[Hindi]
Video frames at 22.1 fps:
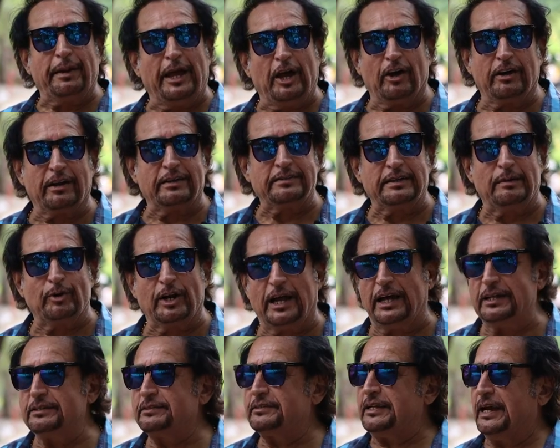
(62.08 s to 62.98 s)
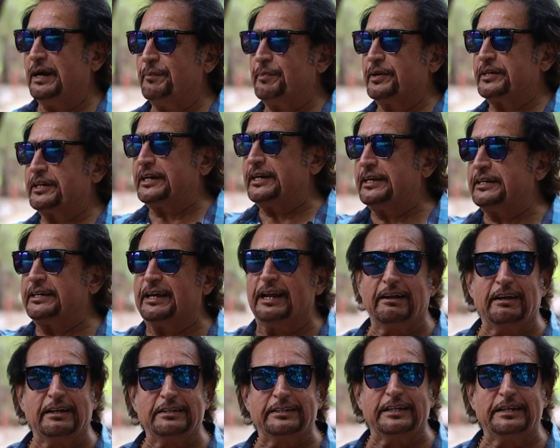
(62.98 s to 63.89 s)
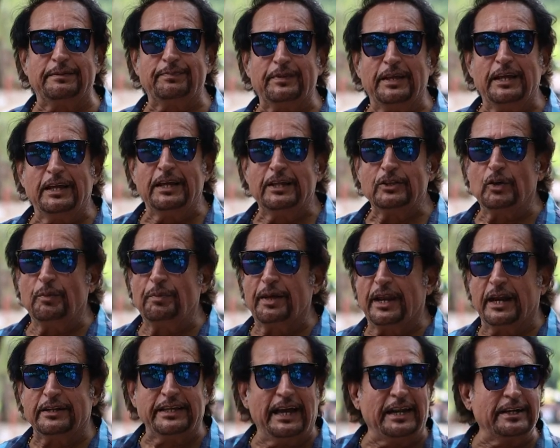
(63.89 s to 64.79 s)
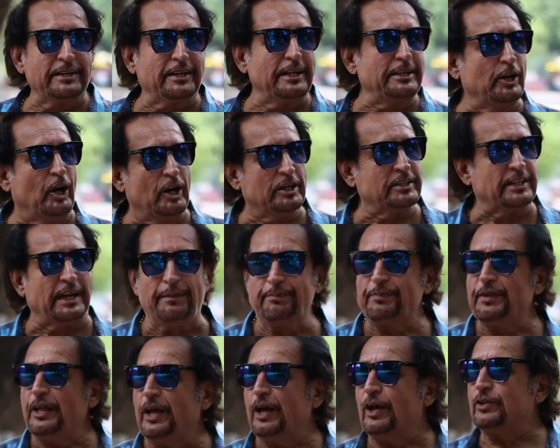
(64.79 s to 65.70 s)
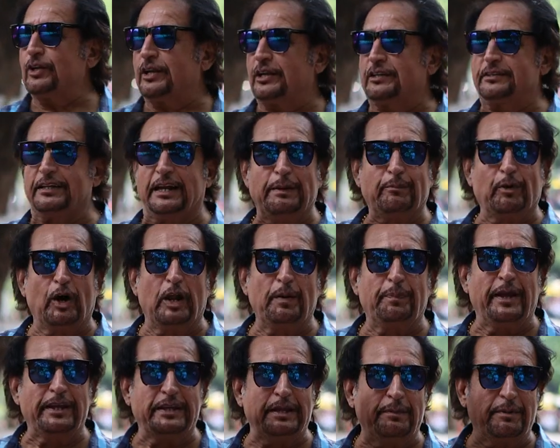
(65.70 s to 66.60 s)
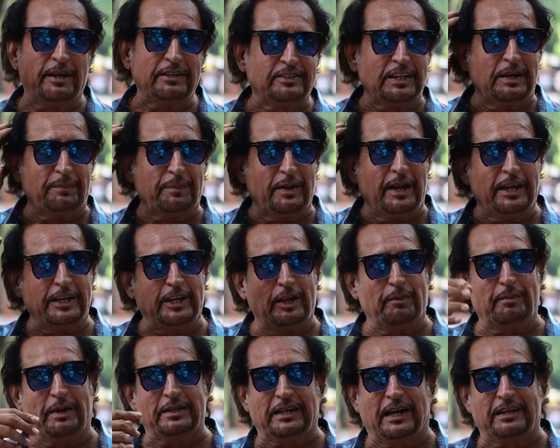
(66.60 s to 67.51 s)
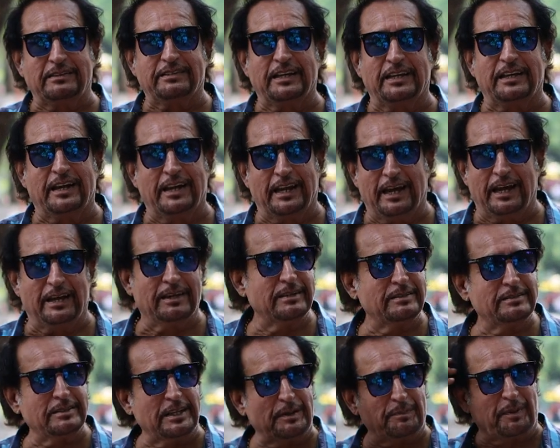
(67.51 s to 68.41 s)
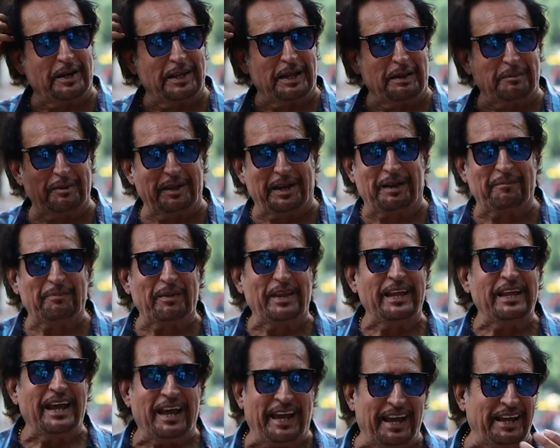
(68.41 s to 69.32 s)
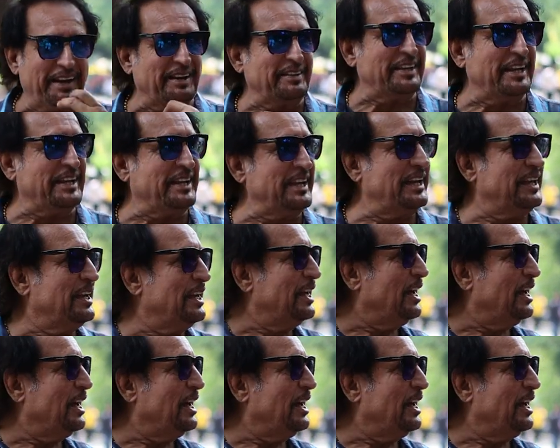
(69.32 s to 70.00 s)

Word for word: मैं और रजा मुराद यहाँ पर क्रिकेट खेल रहे थे तो मेरा ध्यान कहीं और था तो रजा ने बॉल फेंकी मेरे सिर पे लगी है मैं धार से गिर गया सिर फट गया मेरा खैर देखिए